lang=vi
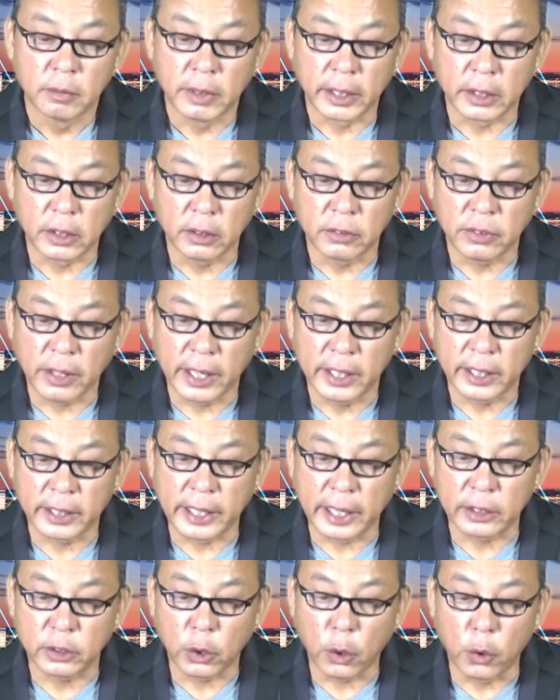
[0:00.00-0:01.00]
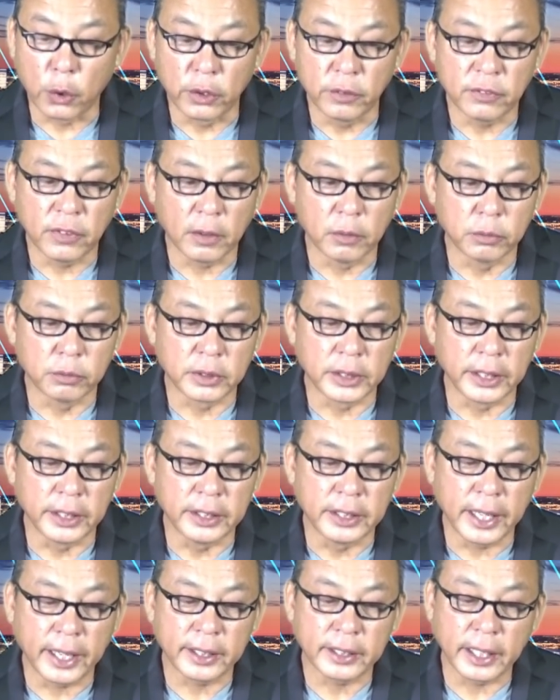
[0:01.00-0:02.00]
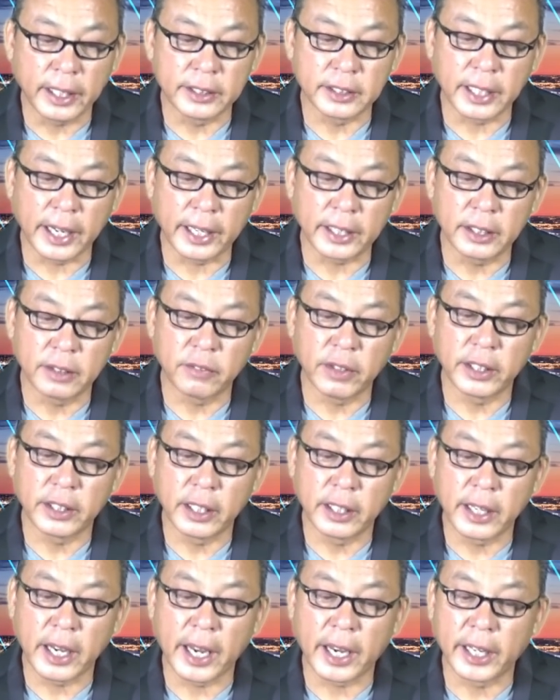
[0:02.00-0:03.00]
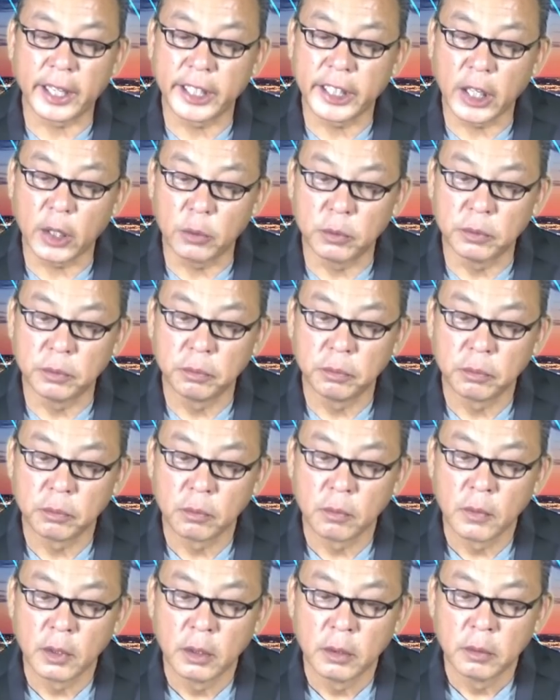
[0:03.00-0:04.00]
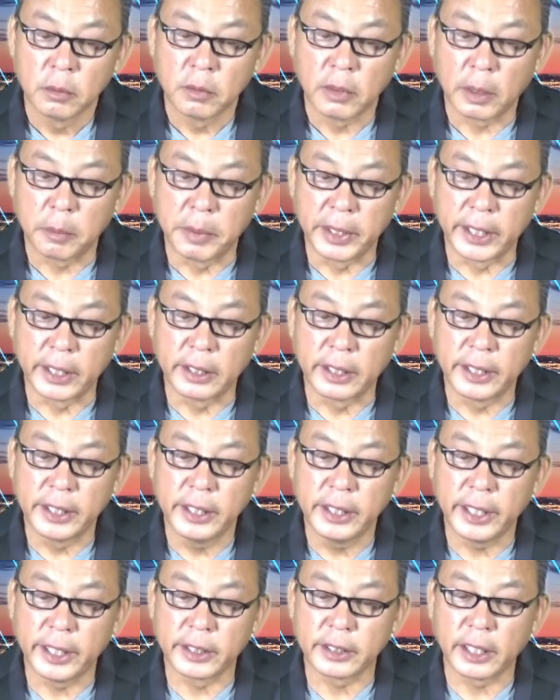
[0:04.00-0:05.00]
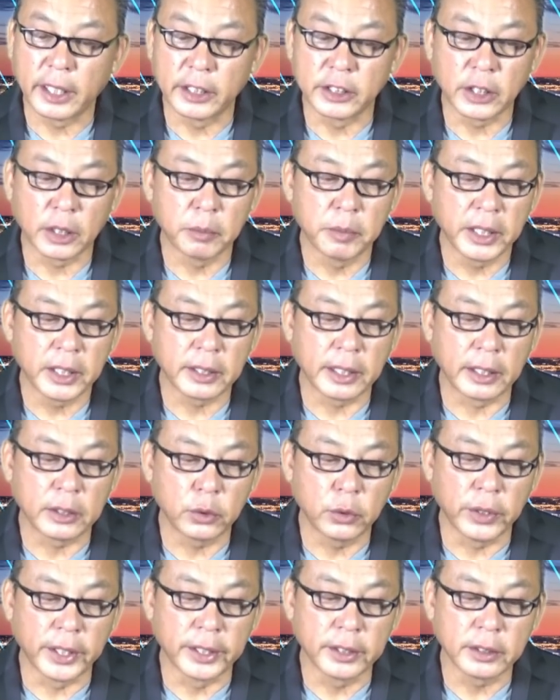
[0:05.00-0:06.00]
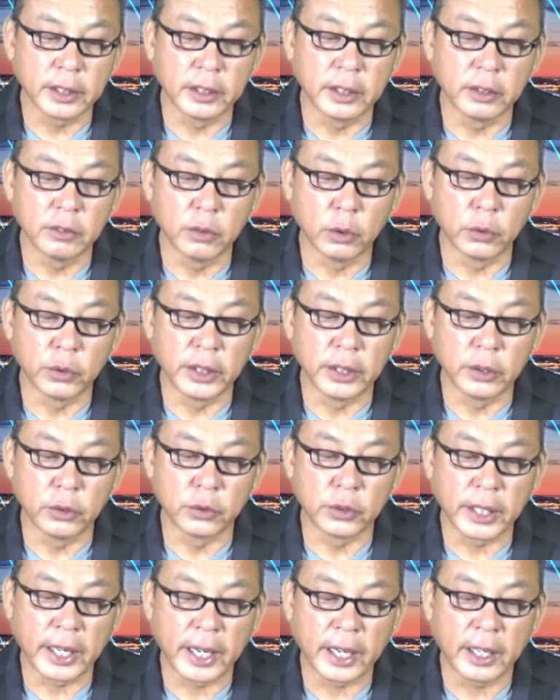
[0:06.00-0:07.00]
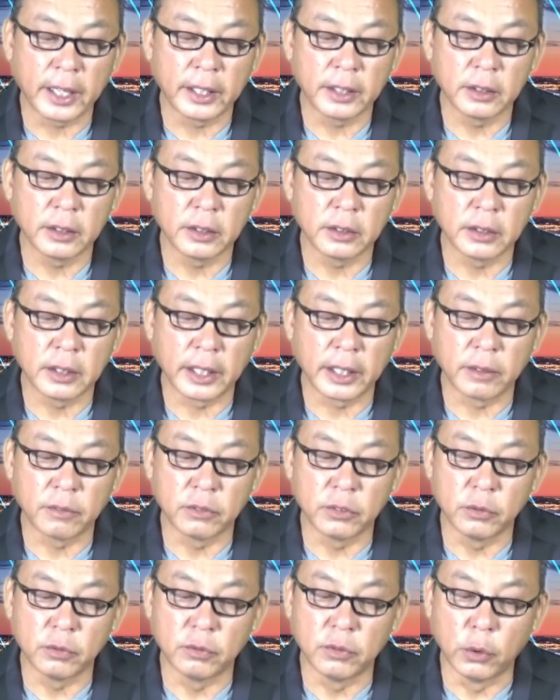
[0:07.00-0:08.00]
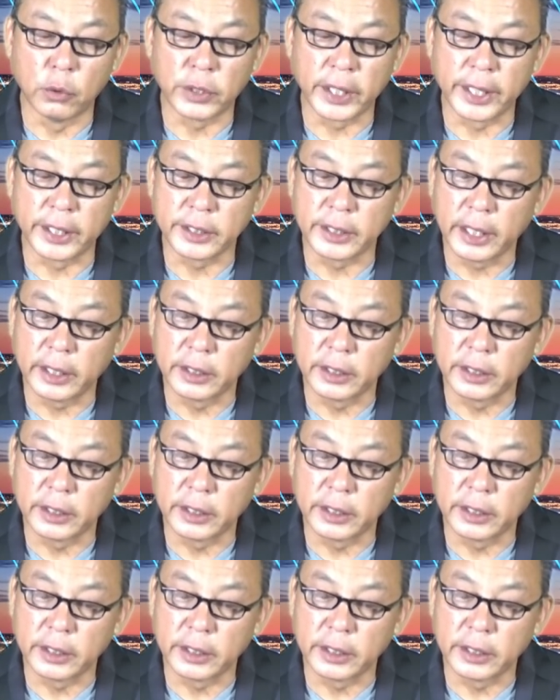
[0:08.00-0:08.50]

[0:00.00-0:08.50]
và có phải là đã thổi phòng trị giá tài sản để vay ngân hàng hay không. Và biện lý hiện thời cho biết đã chuyển từ cái vụ điều tra là vụ kiện